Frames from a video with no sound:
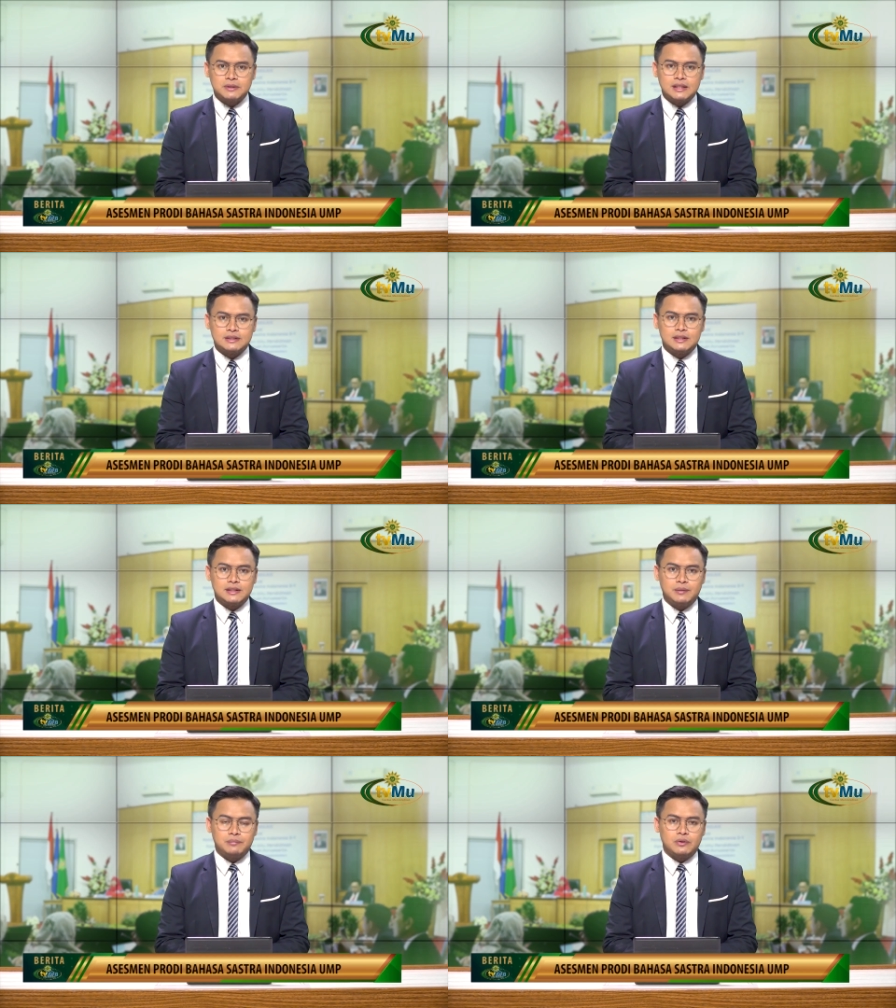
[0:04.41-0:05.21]

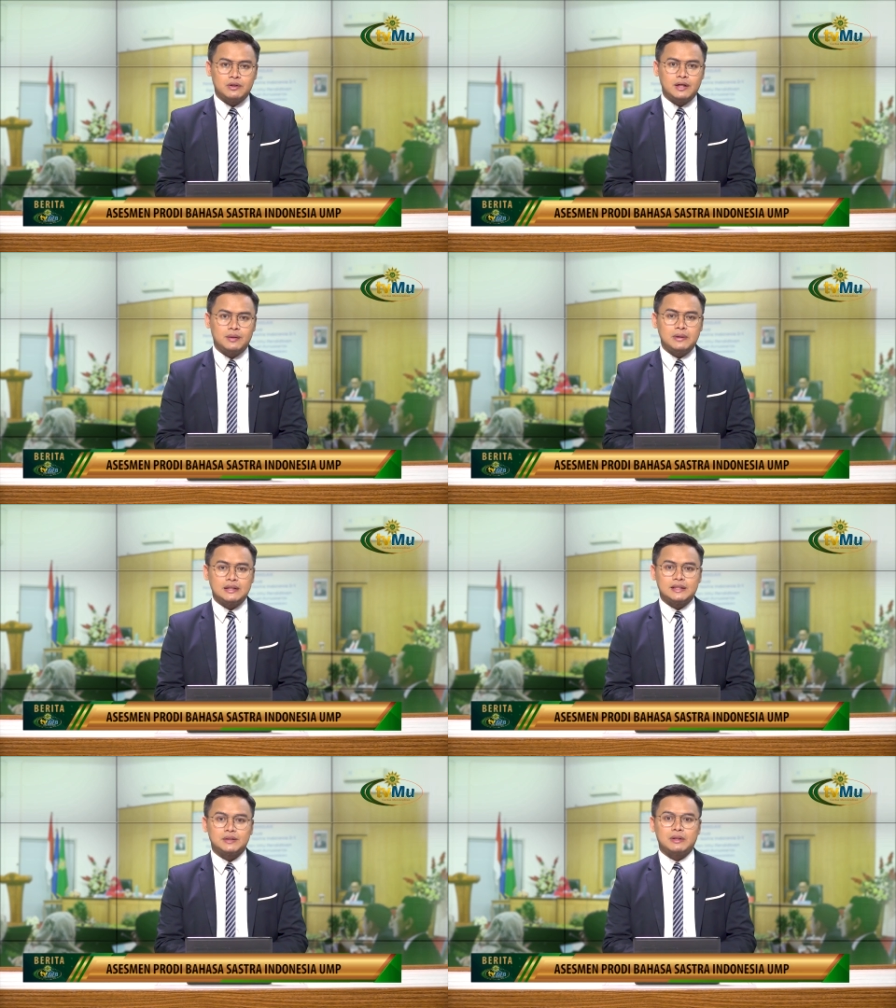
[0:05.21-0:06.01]
berhasilnya program
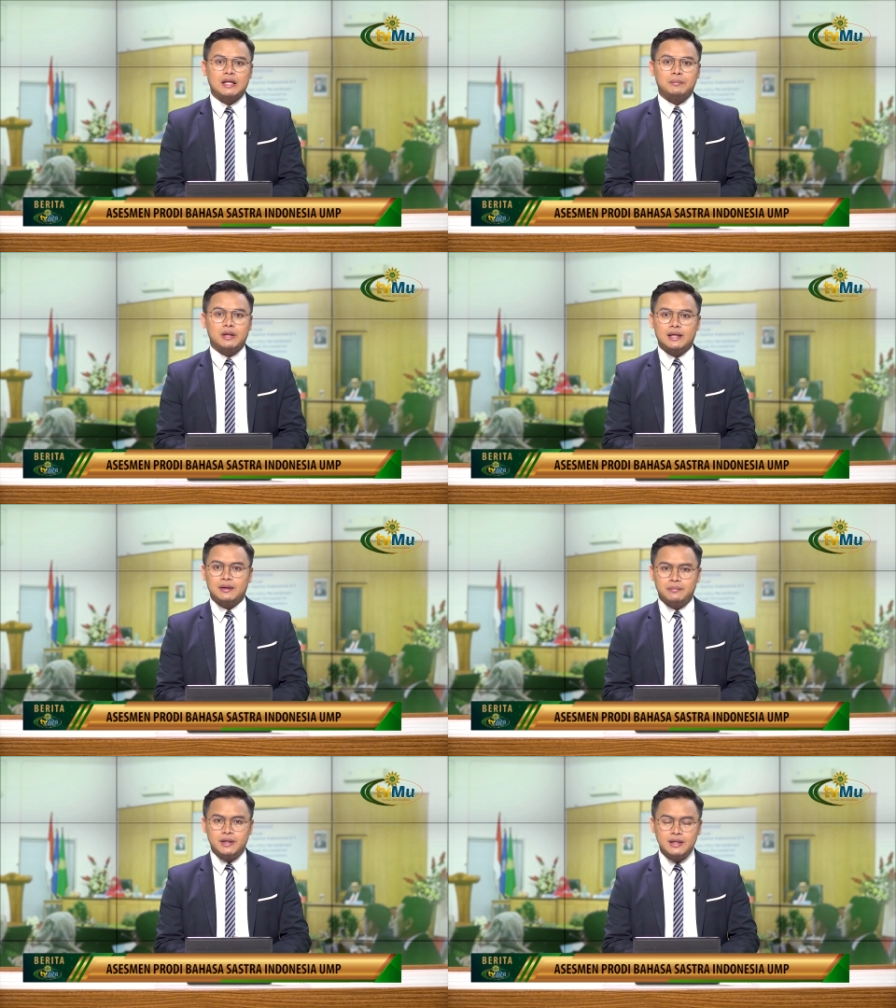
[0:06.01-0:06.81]
asesmen lapangan
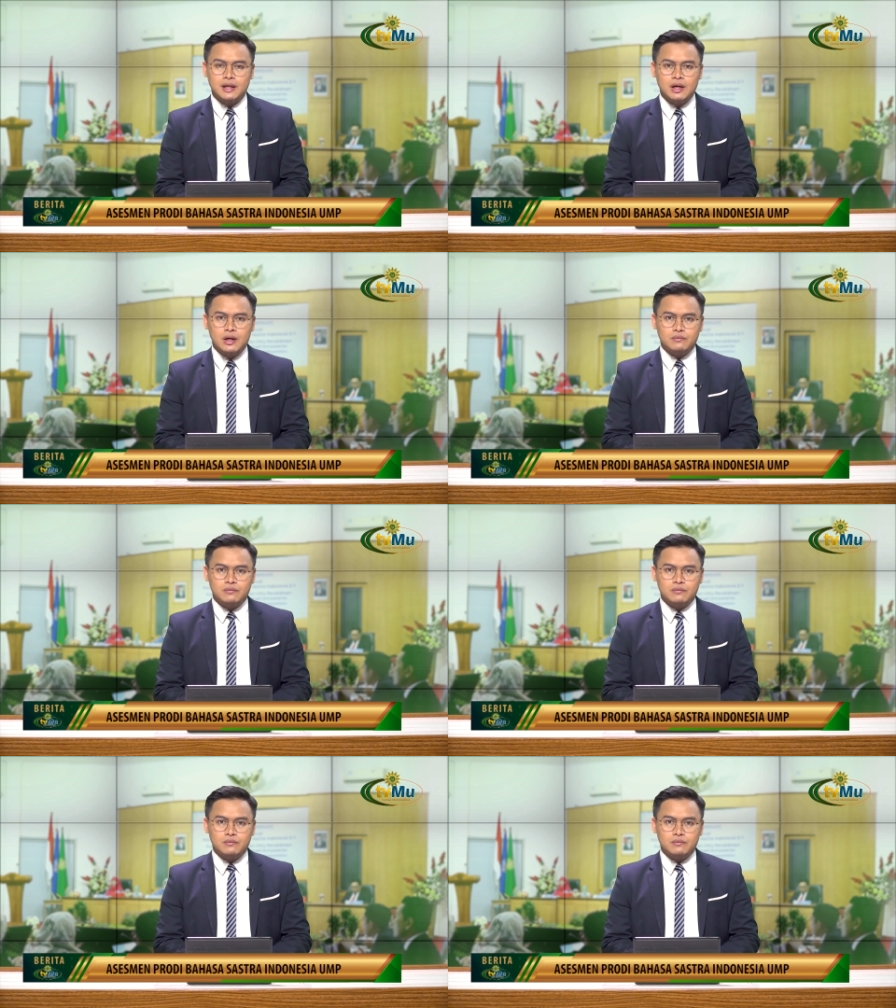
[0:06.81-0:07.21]
Lemdik,